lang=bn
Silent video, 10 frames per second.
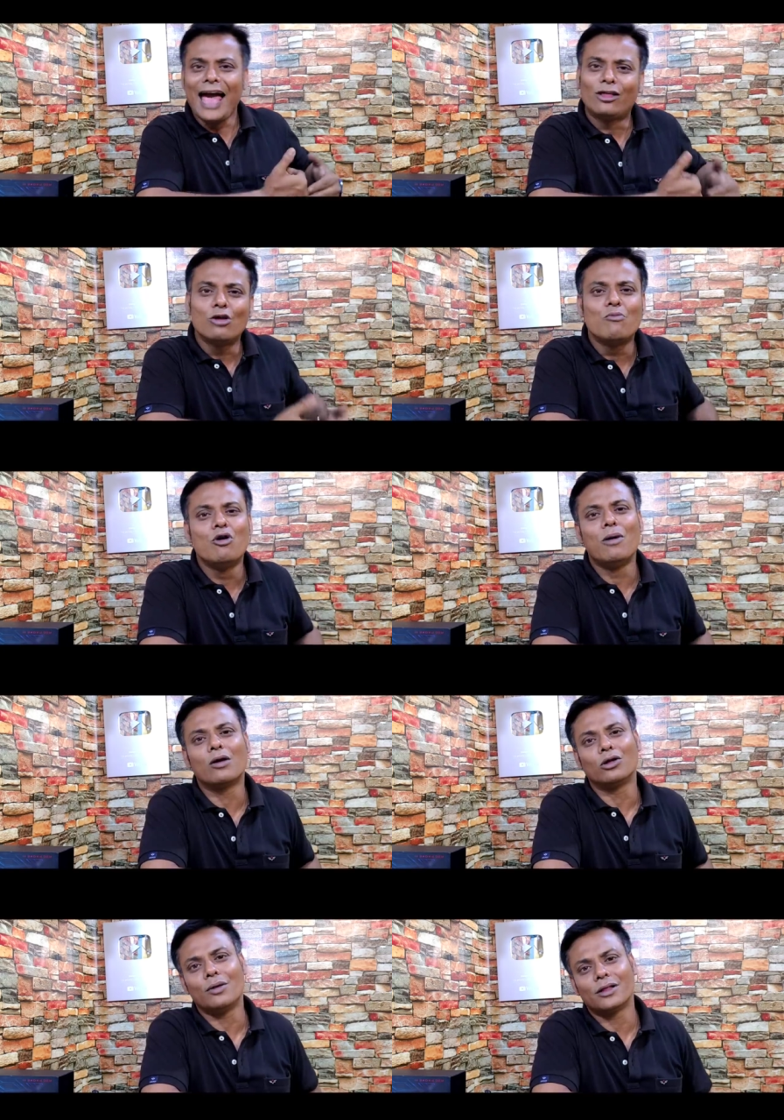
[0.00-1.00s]
একদম
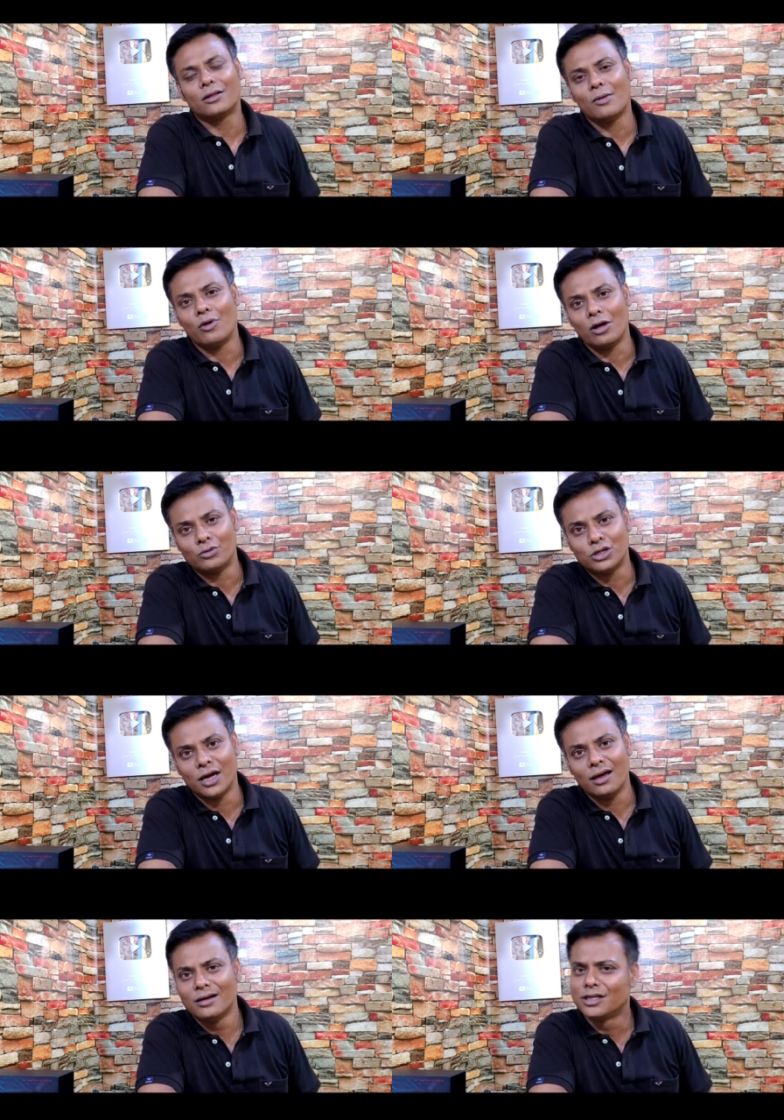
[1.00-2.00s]
ভুলভাল কথাবার্তা বলা হচ্ছে
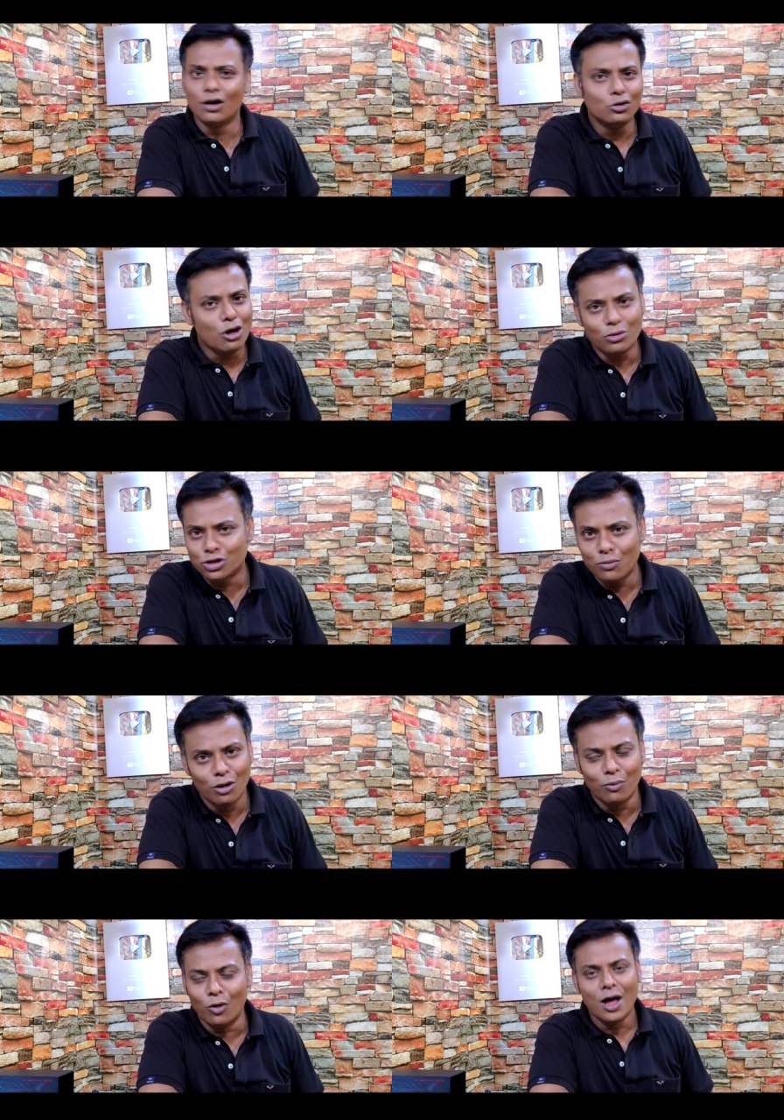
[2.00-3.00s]
সেগুলো তো অবশ্যই
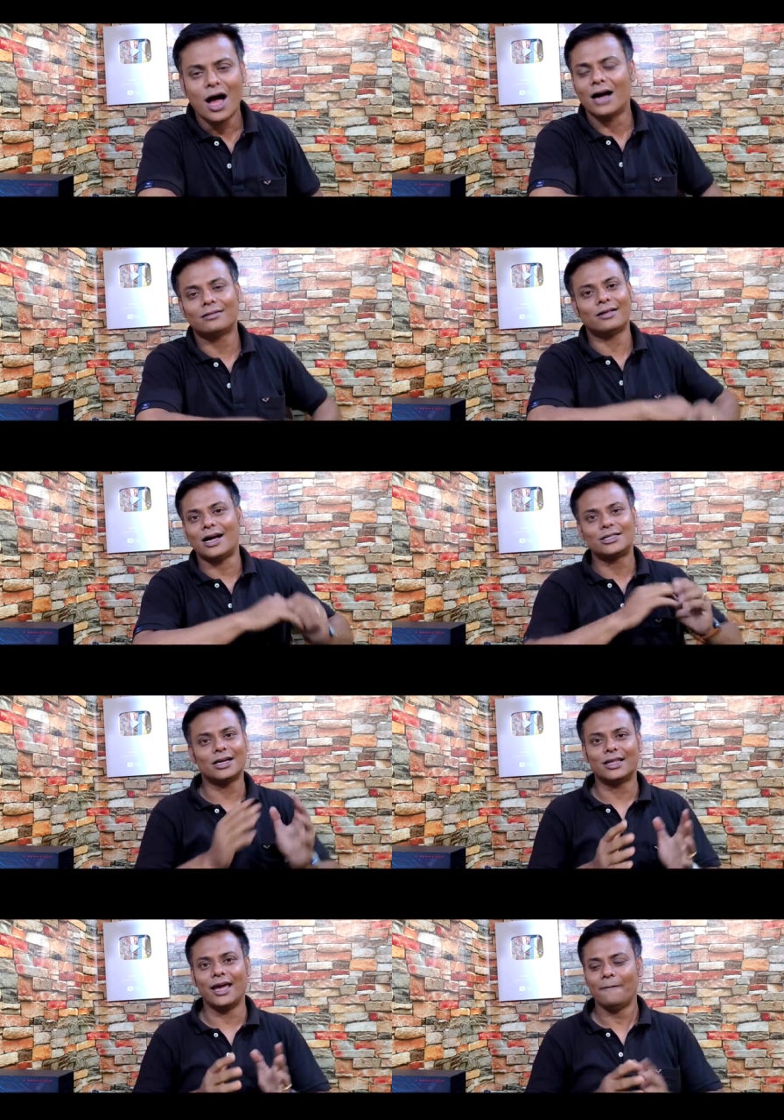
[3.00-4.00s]
বলবো আর তার
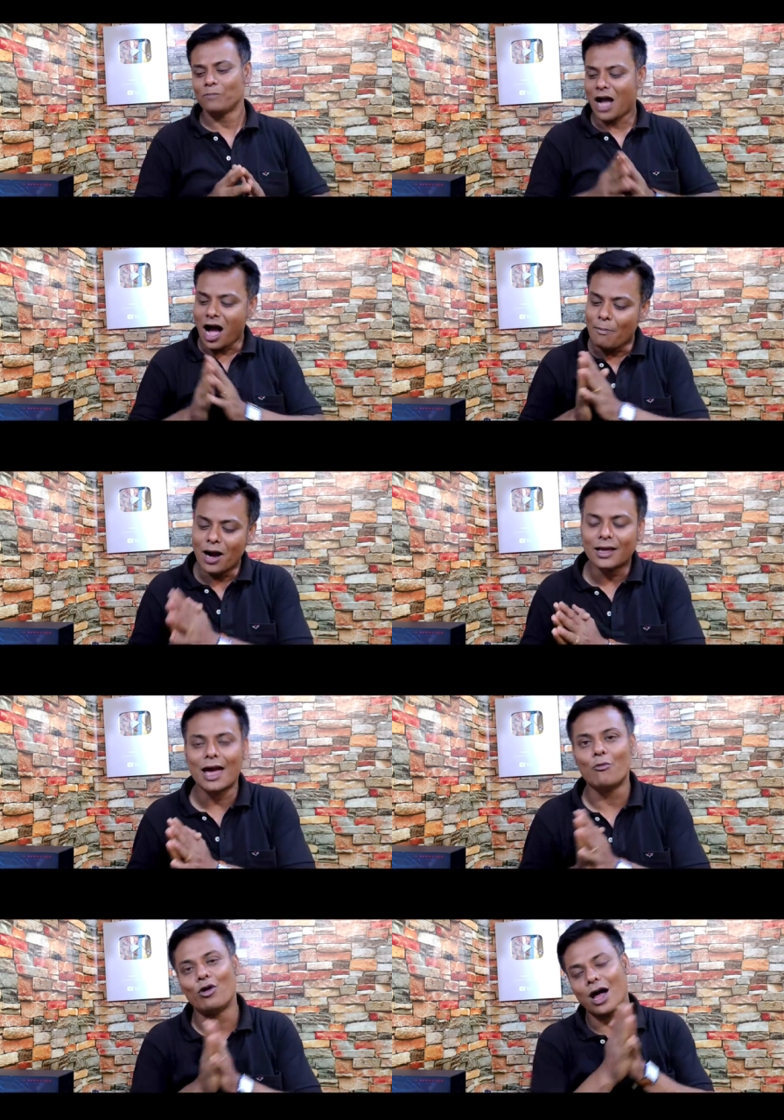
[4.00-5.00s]
সাথে আমার
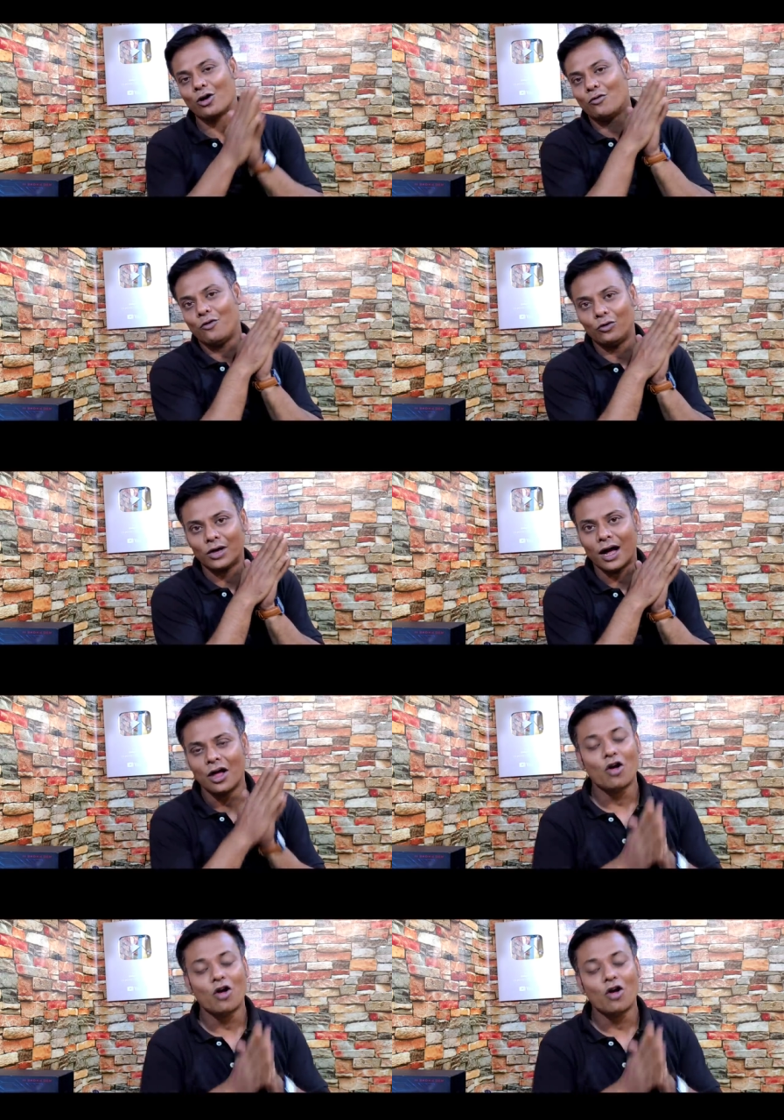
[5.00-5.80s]
কেমন লাগলো ফোনটা